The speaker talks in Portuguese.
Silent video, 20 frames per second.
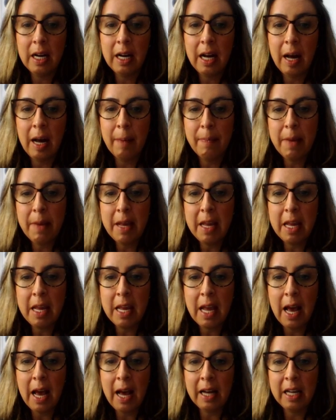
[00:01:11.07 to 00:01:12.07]

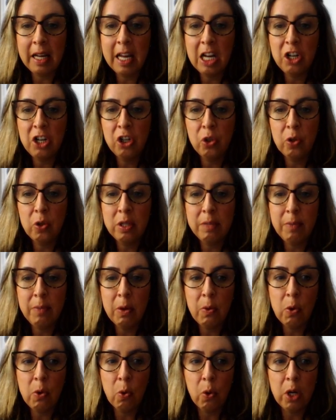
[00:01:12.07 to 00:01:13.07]
API aqui de
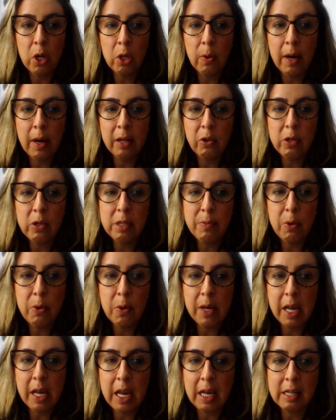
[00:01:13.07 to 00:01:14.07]
2008 a
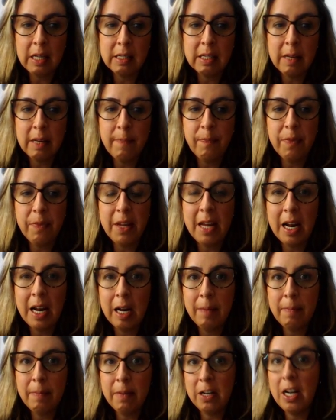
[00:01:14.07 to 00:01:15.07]
2015 e
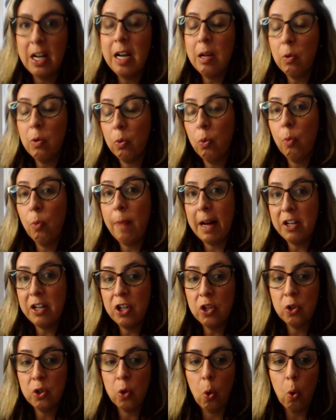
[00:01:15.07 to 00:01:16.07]
ela, ele o
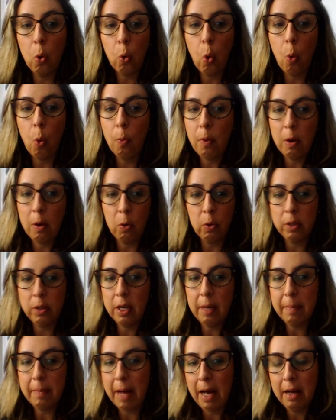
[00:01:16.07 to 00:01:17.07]
batizou com uma
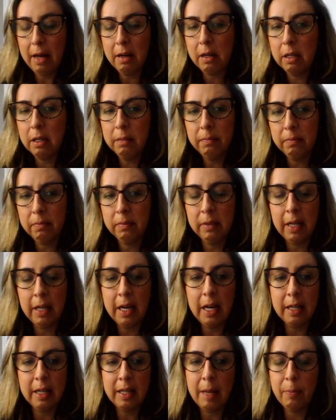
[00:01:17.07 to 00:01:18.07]
outra marca, né?
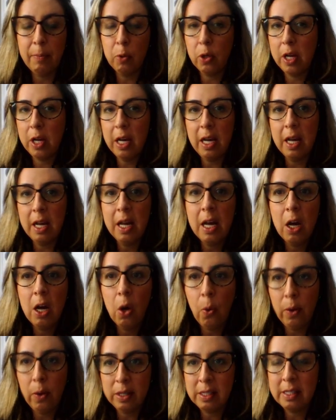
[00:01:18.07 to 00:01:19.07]
até porque
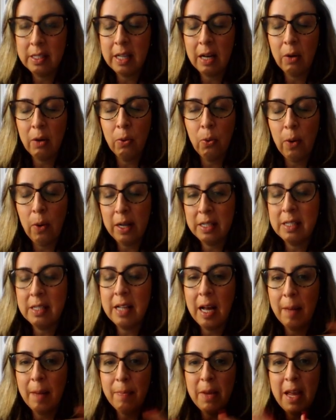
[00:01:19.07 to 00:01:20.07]
o WhatsApp, o
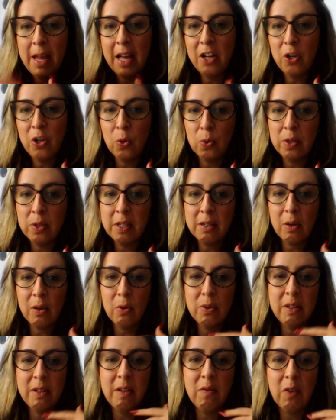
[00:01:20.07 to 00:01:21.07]
WhatsApp é de uso
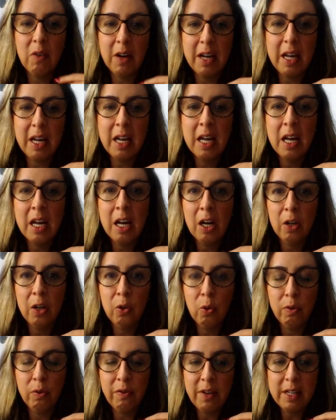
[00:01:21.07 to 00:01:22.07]
exclusivo aí
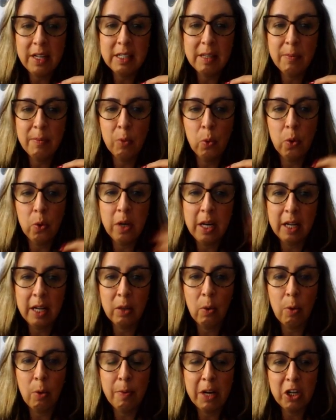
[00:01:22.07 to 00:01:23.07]
do Facebook,
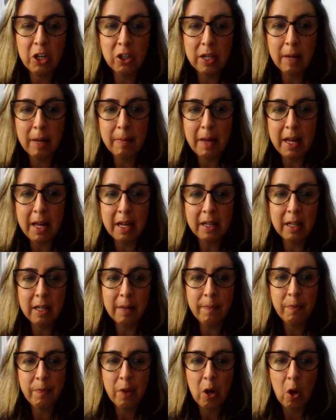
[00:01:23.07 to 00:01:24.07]
atualmente da Meta,
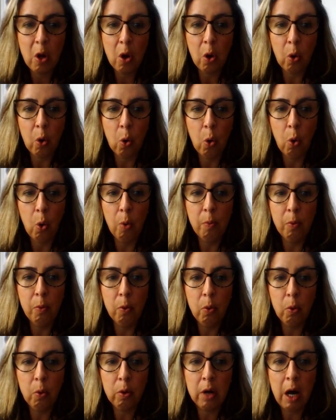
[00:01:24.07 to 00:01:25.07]

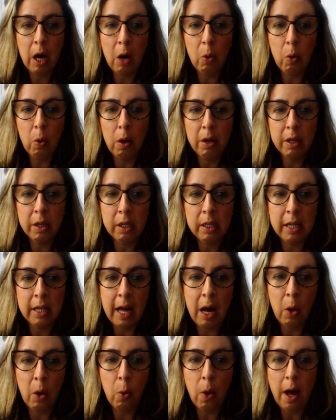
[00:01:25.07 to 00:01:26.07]
como
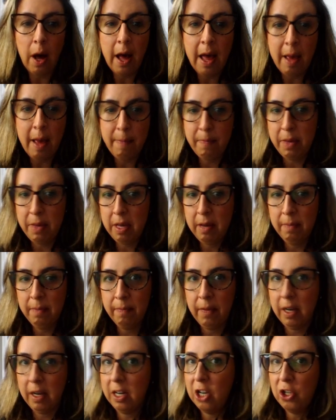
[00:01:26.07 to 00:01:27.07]
GalNow App.
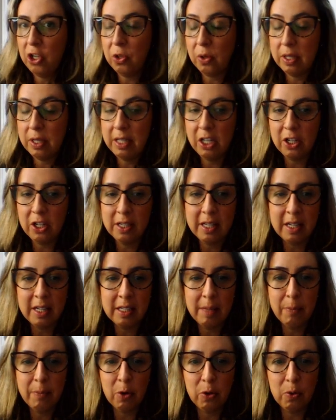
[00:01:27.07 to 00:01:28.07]
Acredito que seja assim que
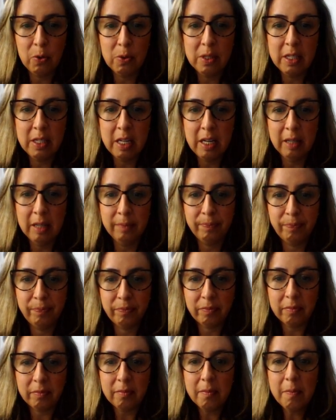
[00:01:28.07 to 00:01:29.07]
se pronuncia.
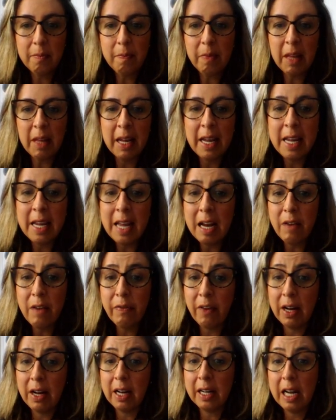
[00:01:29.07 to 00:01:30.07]
E ele
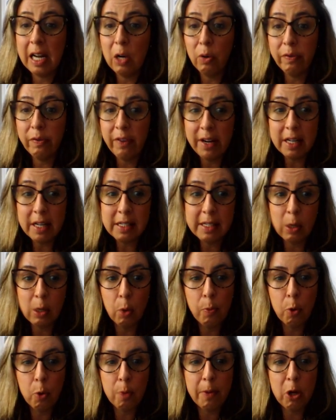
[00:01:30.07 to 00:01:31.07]
fala que ele ofereceu
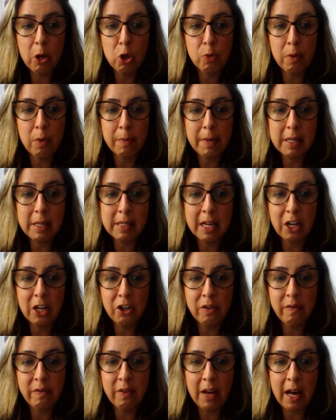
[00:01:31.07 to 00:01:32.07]
por meio de uma
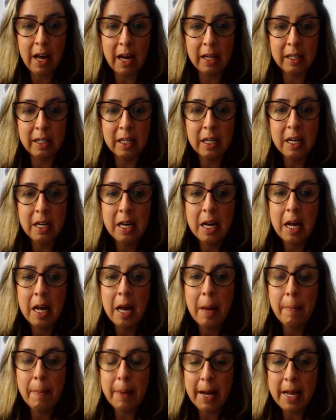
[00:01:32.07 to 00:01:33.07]
mensagem enviada
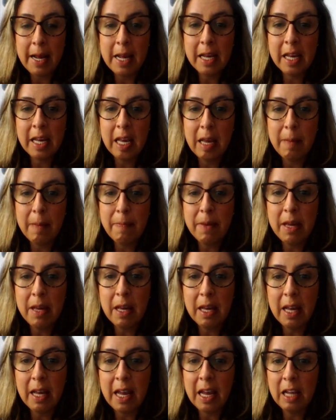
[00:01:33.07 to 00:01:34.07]
para a equipe
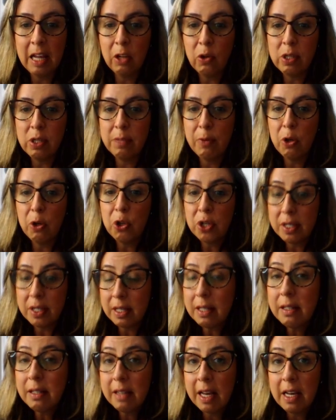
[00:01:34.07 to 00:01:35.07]
em
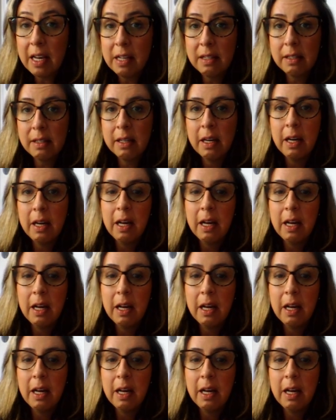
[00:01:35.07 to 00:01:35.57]
2016.